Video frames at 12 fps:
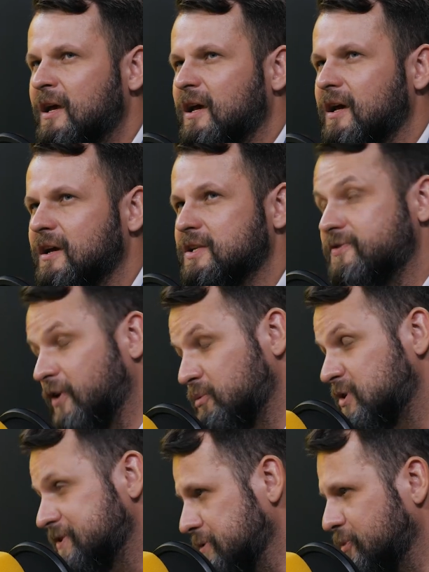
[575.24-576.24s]
e,
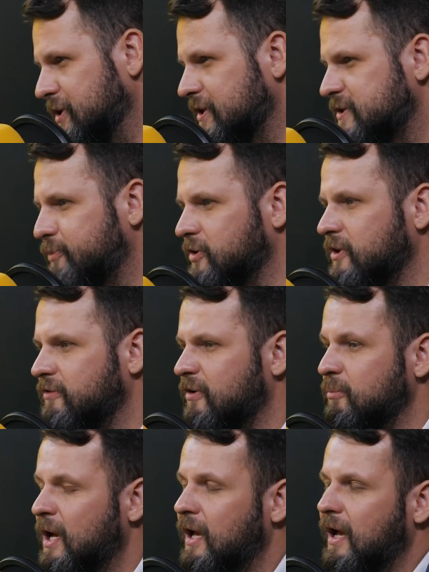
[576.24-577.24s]
swoją dyscyplinę
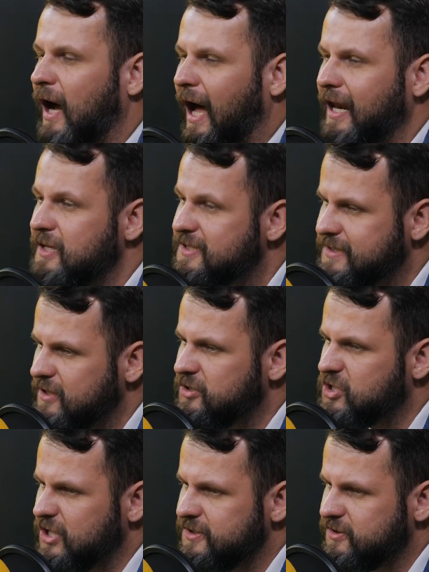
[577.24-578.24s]
sportową, ale
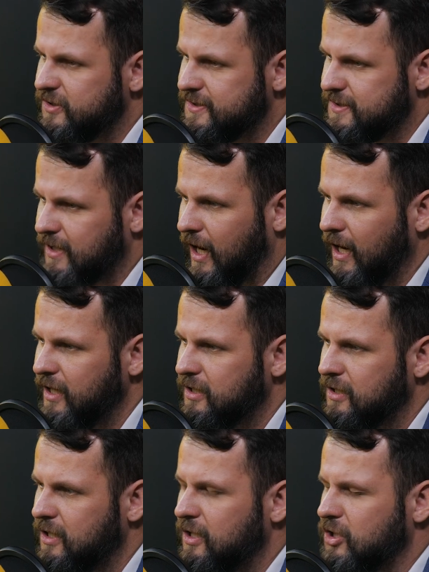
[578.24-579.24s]
niestety często jest
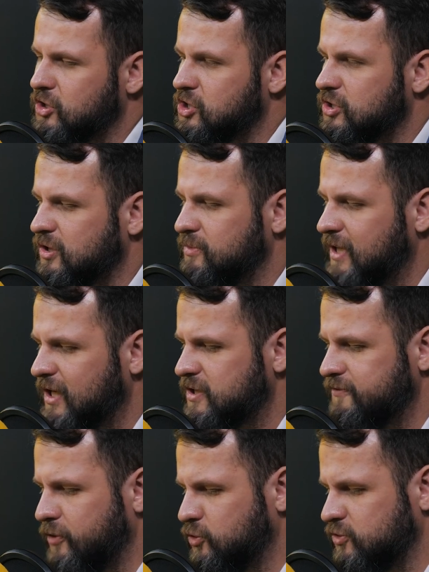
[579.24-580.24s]
tak, że są tak
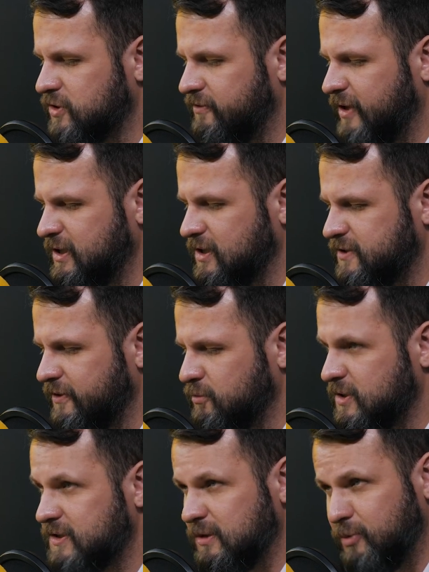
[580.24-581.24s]
sfokusowani na
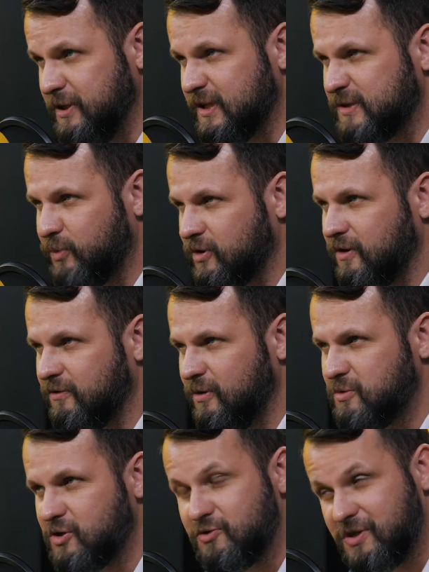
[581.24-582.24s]
swoją dyscyplinę
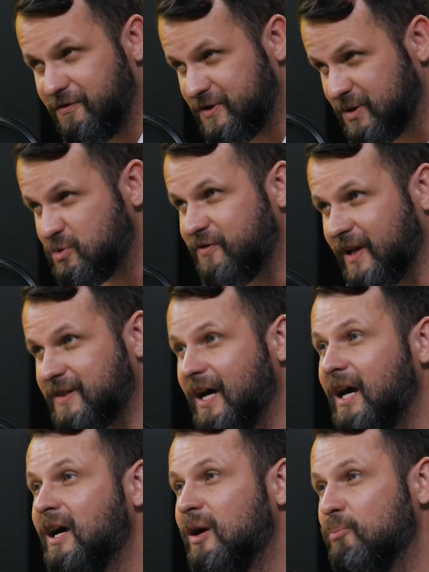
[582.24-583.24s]
sportową, że już nie widzą
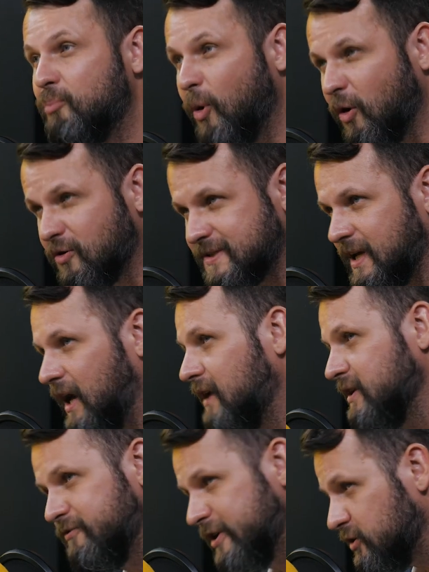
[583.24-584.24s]
świata poza
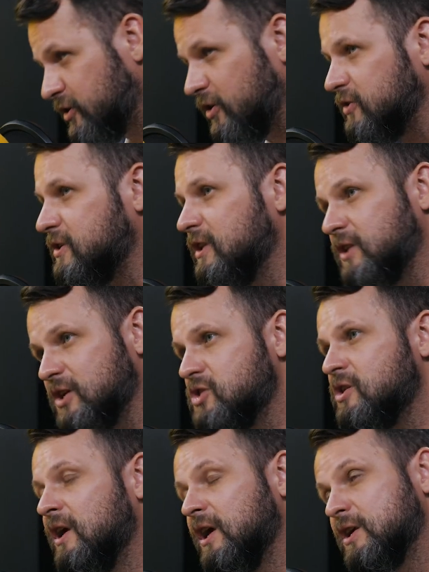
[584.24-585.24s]
i wielokrotnie
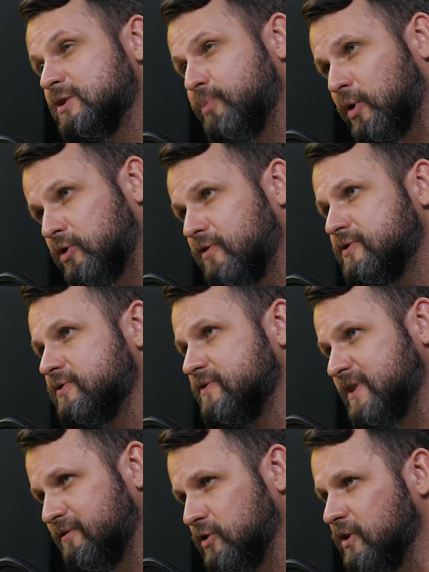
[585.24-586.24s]
też sportowców
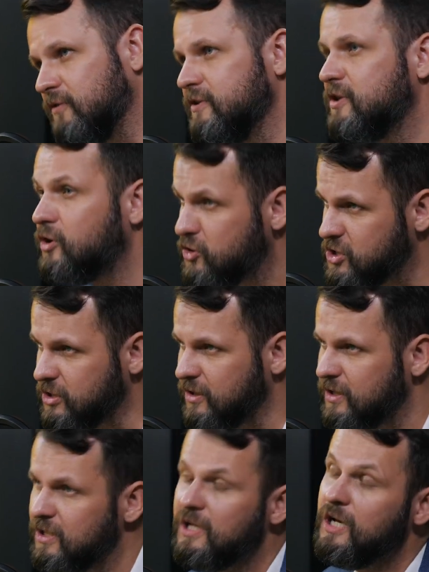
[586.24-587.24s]
zawodowych,
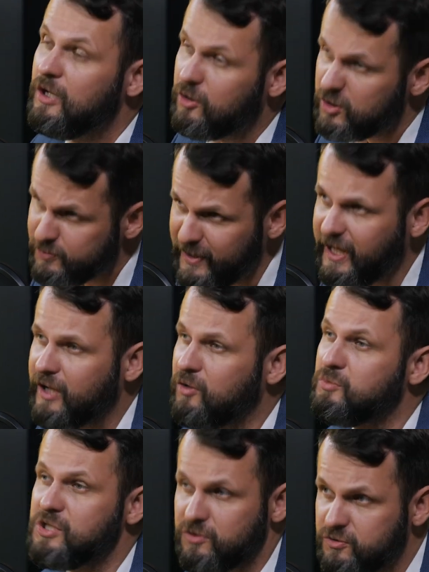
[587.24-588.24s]
rodziny
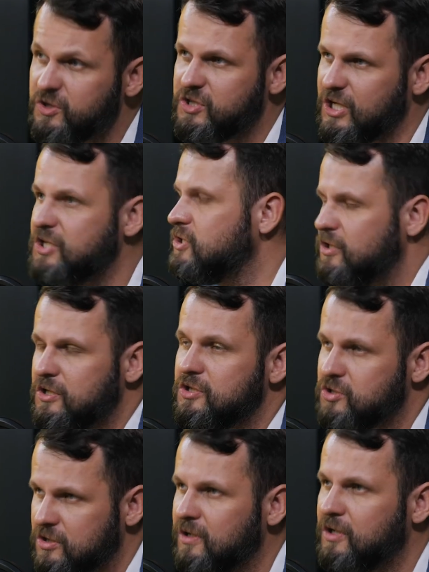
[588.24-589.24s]
rozpadają się dużo częściej
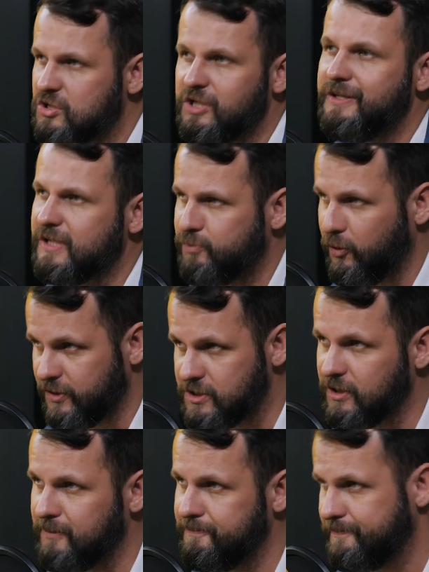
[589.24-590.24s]
niż średnia
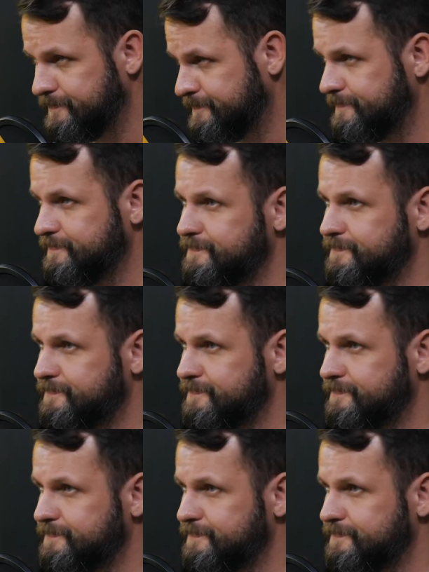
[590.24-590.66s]
społeczna. Bo tak sobie